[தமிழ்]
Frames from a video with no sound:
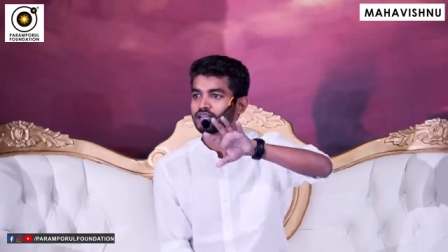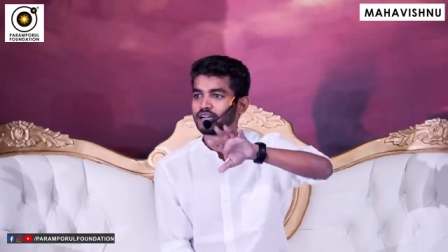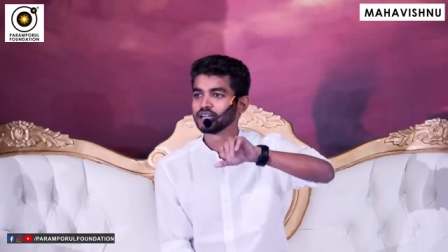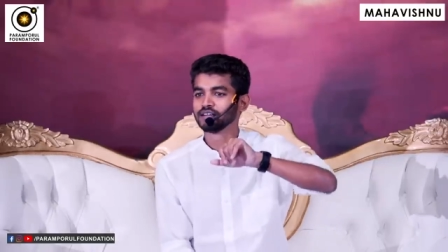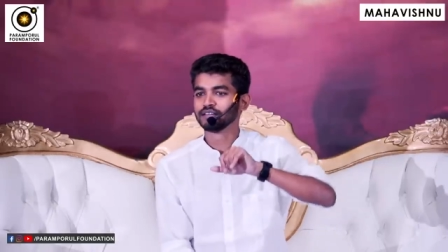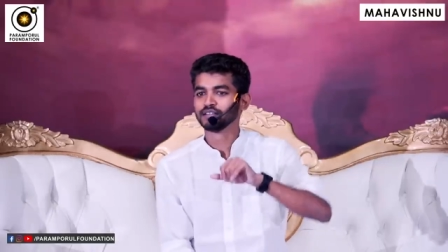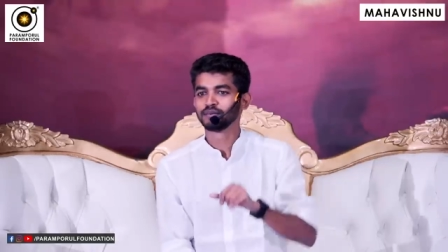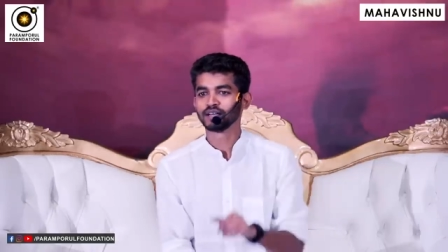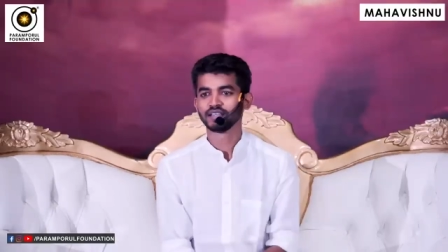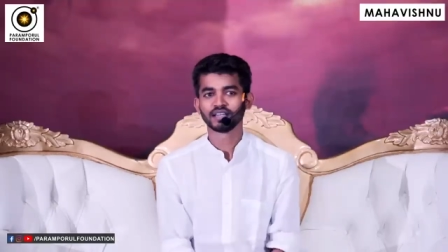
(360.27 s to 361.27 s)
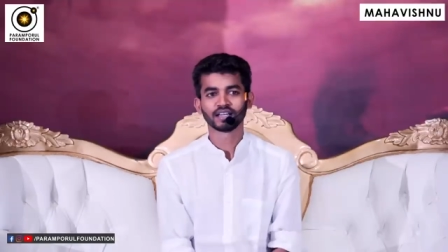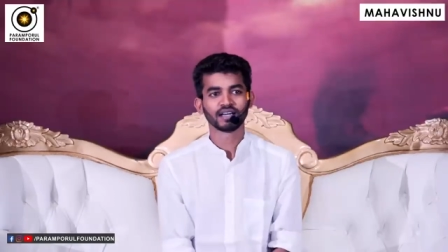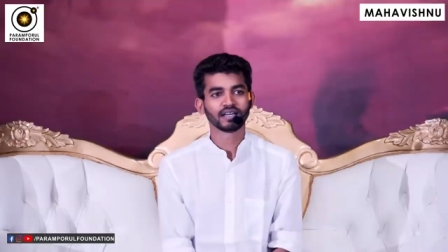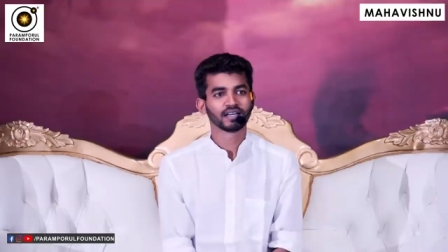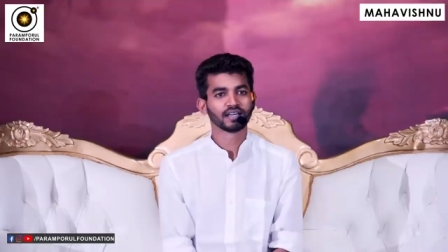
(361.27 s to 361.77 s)
டக்குன்னு வந்து பார்த்தீங்கன்னா
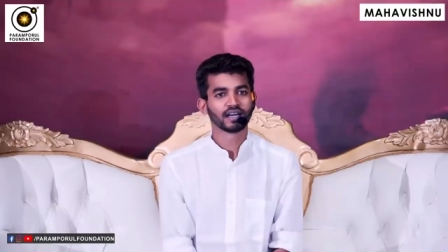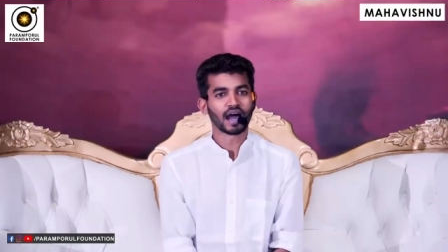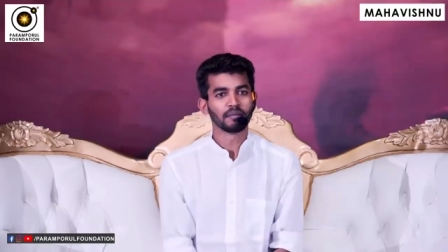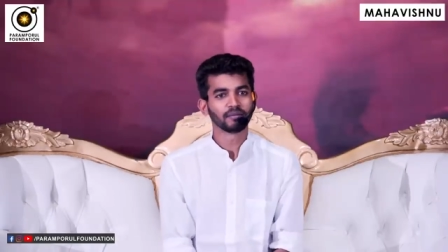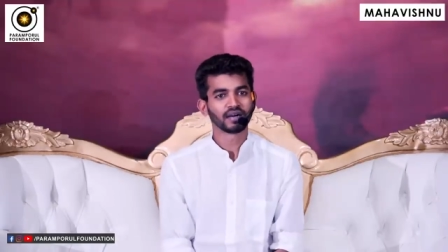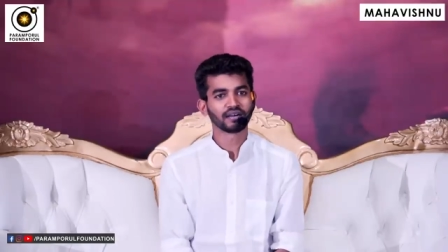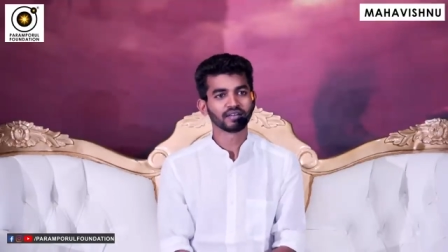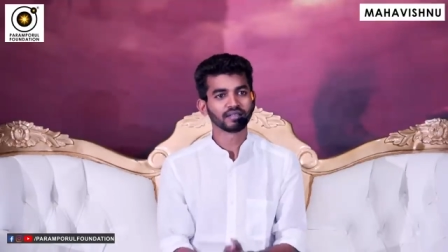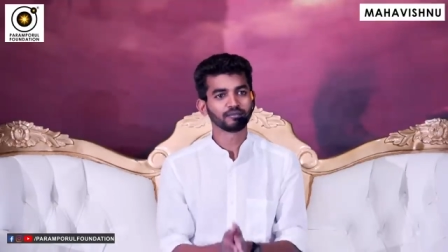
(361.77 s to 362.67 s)
அம்மாவை